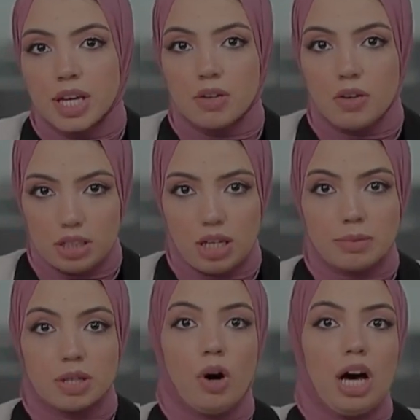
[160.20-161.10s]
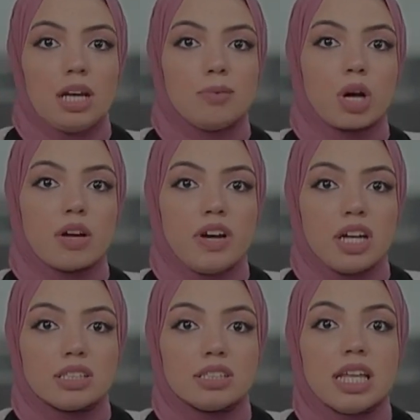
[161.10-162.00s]
وتعمل على مكافحة
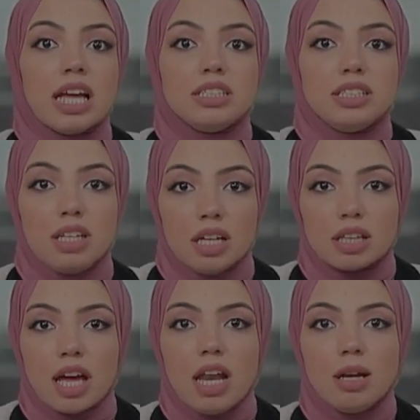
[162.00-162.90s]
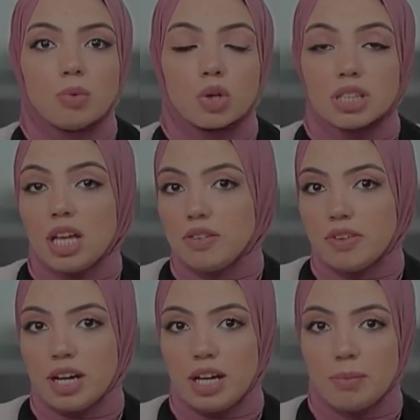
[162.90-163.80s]
التهديدات
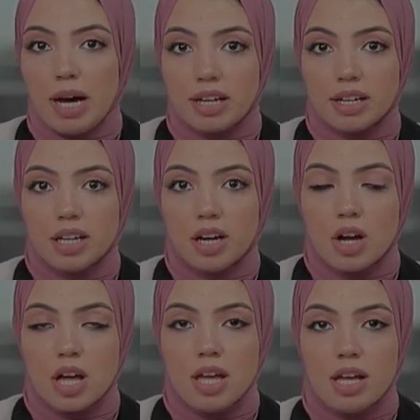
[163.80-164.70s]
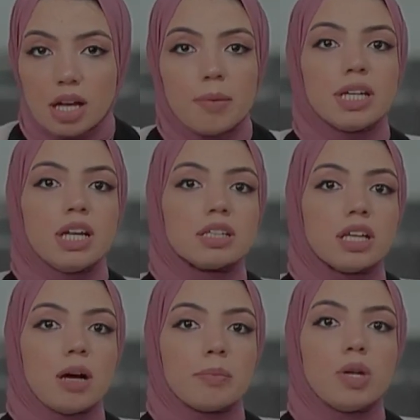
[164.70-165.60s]
المختلفة البحرية كما أنها
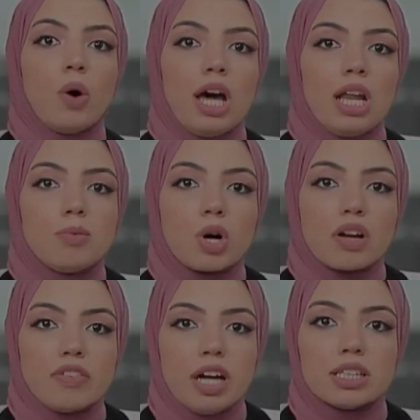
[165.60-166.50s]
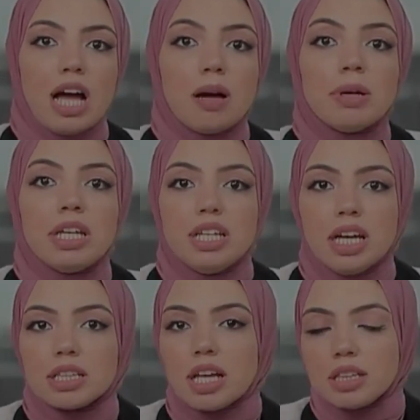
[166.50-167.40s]
تعمل على مكافحة
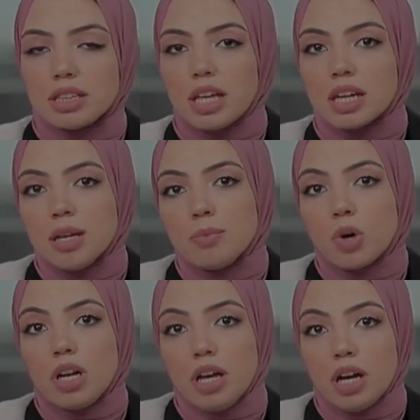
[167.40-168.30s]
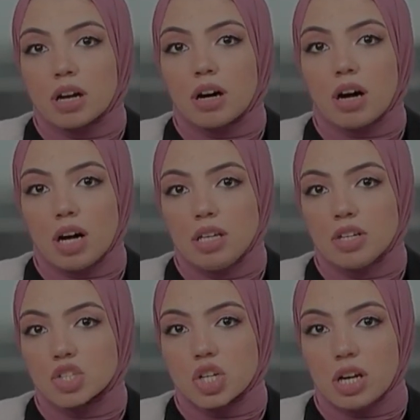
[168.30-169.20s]
عمليات التهريب والهجرة غير
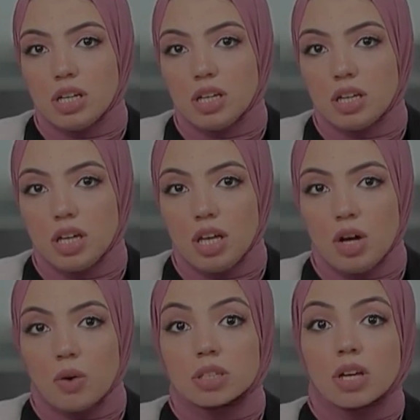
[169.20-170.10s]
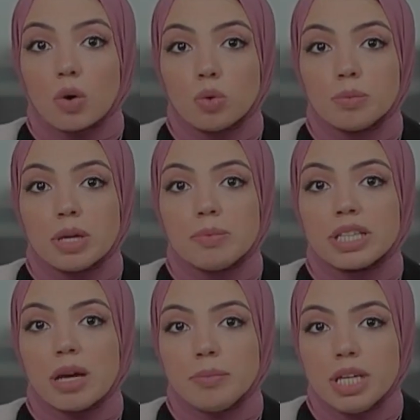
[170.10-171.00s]
الشرعية وتقوم
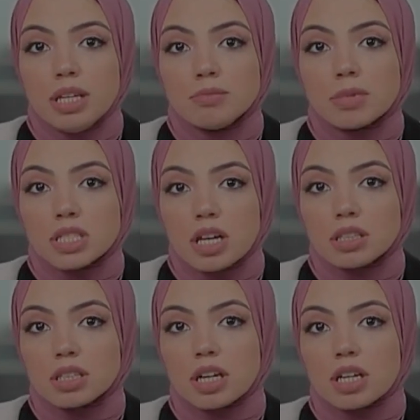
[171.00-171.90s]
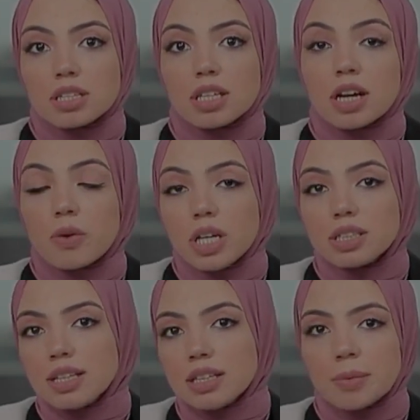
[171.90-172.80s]
بتأمين مصادر
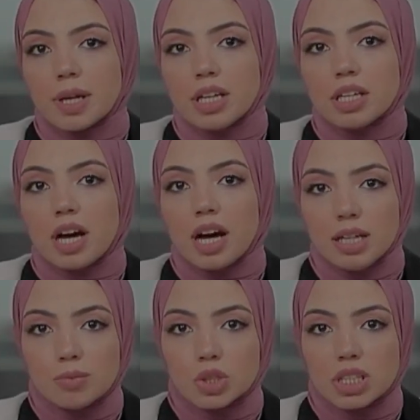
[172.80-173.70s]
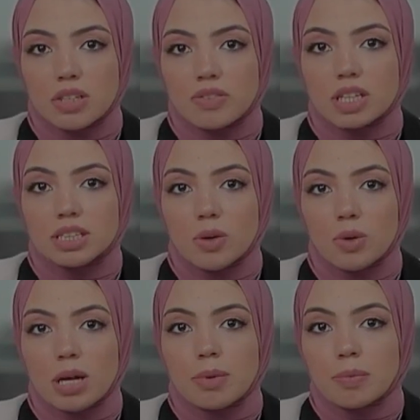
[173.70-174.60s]
الثروات الطبيعية المختلفة
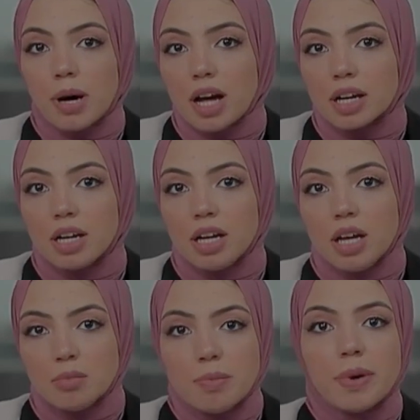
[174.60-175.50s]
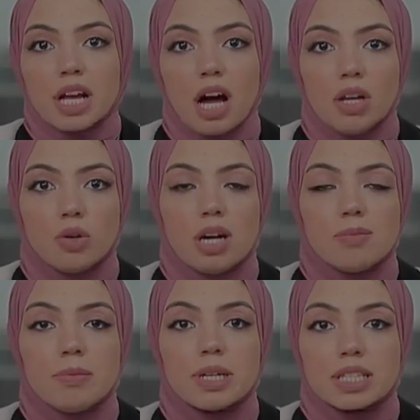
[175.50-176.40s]
للدولة بالبحر مما يجعلها
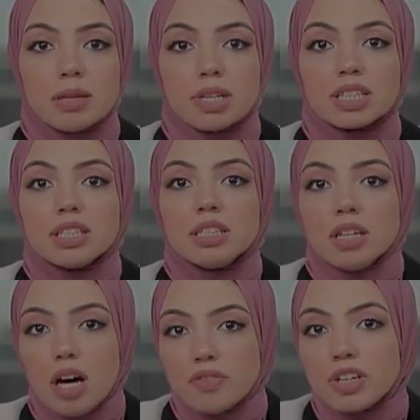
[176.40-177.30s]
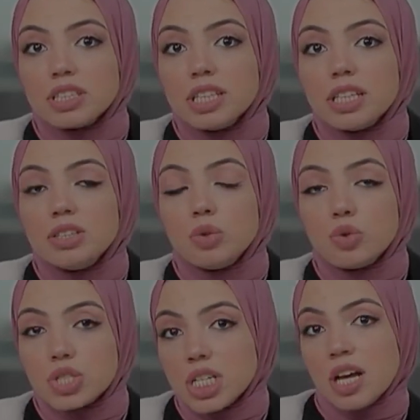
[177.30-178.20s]
بمثابة إضافة
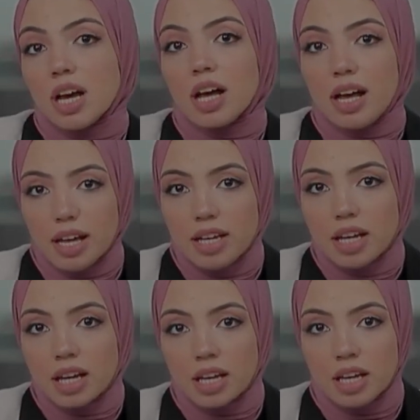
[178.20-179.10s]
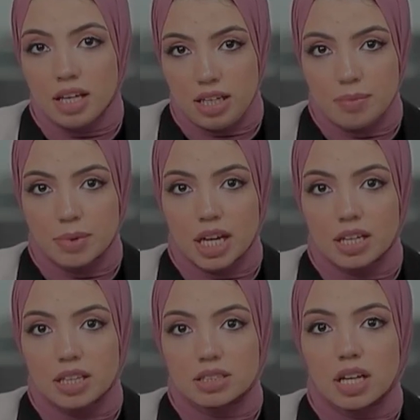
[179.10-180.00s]
تكنولوجية هائلة
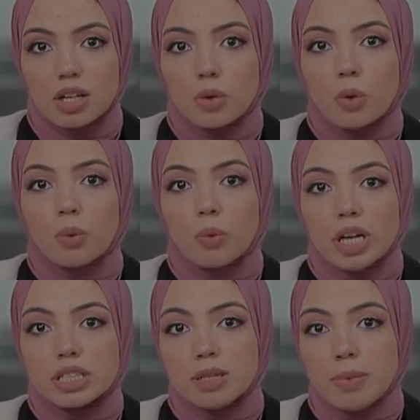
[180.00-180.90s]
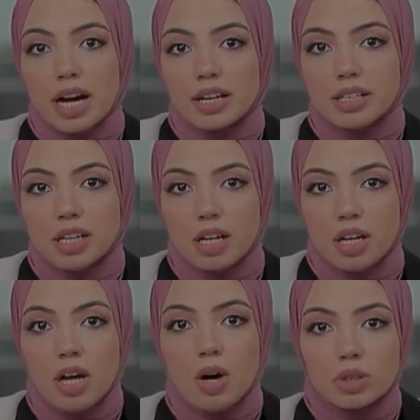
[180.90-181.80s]
لإمكانات القوات البحرية
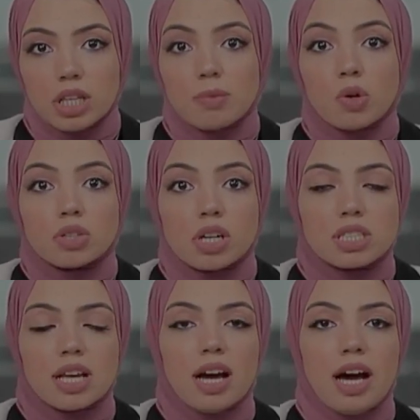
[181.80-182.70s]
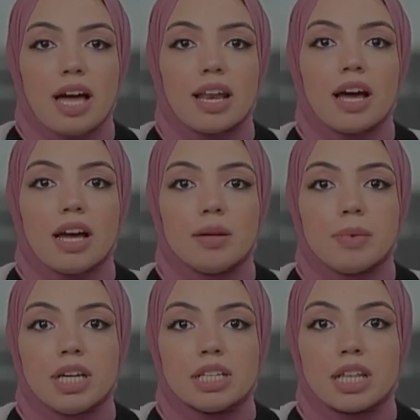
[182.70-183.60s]
ودعم قدرتها على
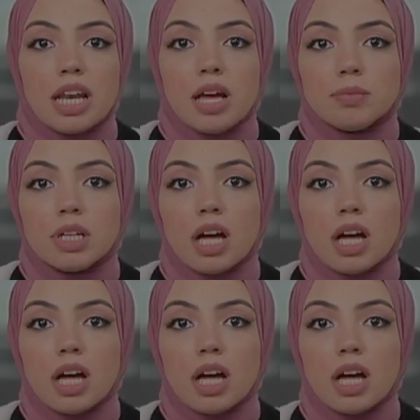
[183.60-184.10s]
حماية الأمن